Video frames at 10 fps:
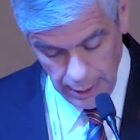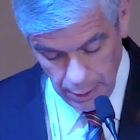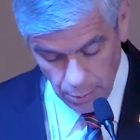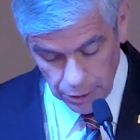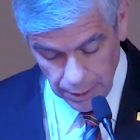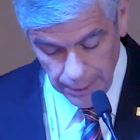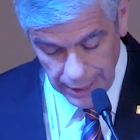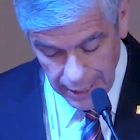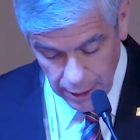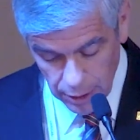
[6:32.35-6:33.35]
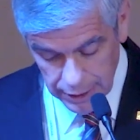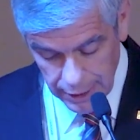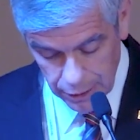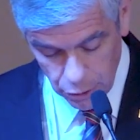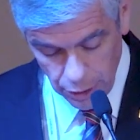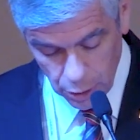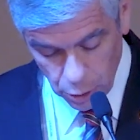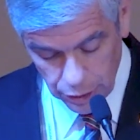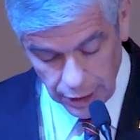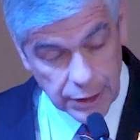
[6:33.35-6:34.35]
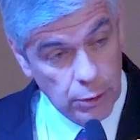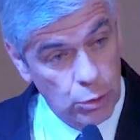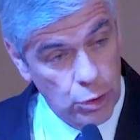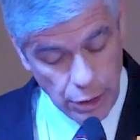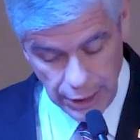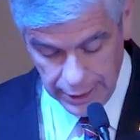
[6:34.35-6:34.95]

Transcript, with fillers: Hemos multiplicado las relaciones con otras instituciones